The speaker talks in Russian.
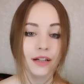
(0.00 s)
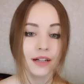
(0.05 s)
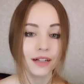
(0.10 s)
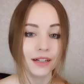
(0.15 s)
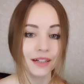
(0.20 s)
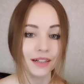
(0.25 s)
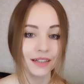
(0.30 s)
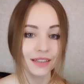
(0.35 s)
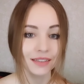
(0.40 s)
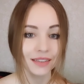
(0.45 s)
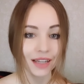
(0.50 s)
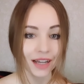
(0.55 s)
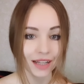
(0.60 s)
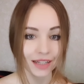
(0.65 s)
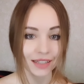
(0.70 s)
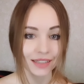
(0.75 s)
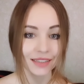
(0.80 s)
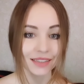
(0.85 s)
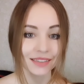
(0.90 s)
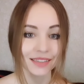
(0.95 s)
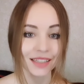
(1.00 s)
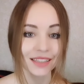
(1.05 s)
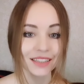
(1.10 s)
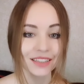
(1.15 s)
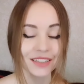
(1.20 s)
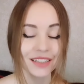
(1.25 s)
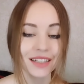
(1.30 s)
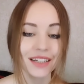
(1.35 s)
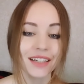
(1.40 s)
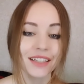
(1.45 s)
А, далее,
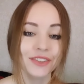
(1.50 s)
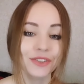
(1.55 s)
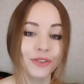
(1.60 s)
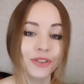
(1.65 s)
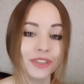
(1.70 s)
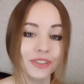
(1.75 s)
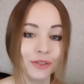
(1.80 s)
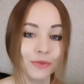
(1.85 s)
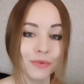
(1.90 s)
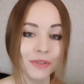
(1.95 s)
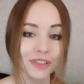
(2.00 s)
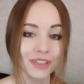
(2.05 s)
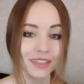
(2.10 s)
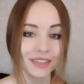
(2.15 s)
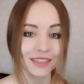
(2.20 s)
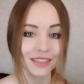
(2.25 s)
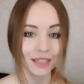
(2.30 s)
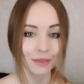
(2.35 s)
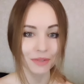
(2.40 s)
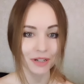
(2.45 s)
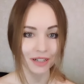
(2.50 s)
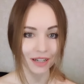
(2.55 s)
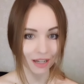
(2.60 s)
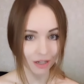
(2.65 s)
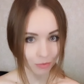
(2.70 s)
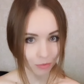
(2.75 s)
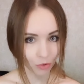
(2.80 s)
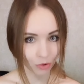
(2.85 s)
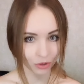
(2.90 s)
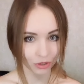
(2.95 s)
достаточно хорошо разобрана тема
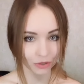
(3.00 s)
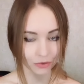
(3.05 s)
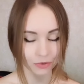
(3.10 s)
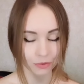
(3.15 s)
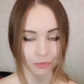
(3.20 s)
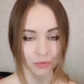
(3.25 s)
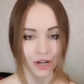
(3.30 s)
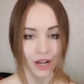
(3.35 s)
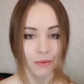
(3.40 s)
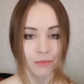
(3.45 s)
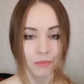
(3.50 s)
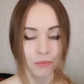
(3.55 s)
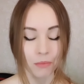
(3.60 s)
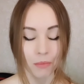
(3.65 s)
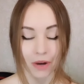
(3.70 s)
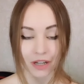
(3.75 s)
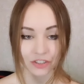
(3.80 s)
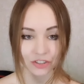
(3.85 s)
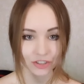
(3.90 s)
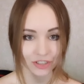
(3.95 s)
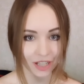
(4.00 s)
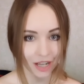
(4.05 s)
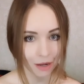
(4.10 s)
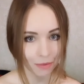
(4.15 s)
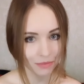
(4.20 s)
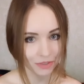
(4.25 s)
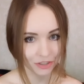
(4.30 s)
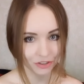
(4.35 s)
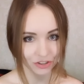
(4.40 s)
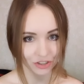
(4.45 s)
гормонов, прям
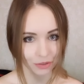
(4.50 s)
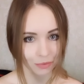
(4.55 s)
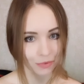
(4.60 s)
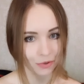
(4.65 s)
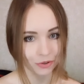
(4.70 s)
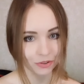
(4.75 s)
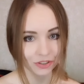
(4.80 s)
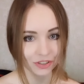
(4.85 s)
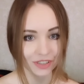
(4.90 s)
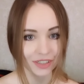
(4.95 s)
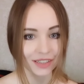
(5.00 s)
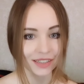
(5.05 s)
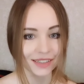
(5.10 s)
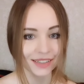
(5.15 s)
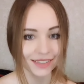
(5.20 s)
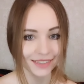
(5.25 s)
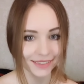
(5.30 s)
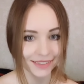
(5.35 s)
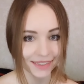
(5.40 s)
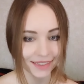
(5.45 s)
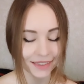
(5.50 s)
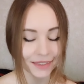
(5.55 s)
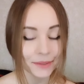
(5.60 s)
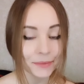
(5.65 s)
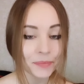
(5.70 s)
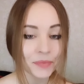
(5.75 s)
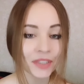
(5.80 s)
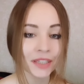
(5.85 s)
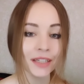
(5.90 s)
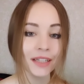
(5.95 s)
масштабнейший просто раздел.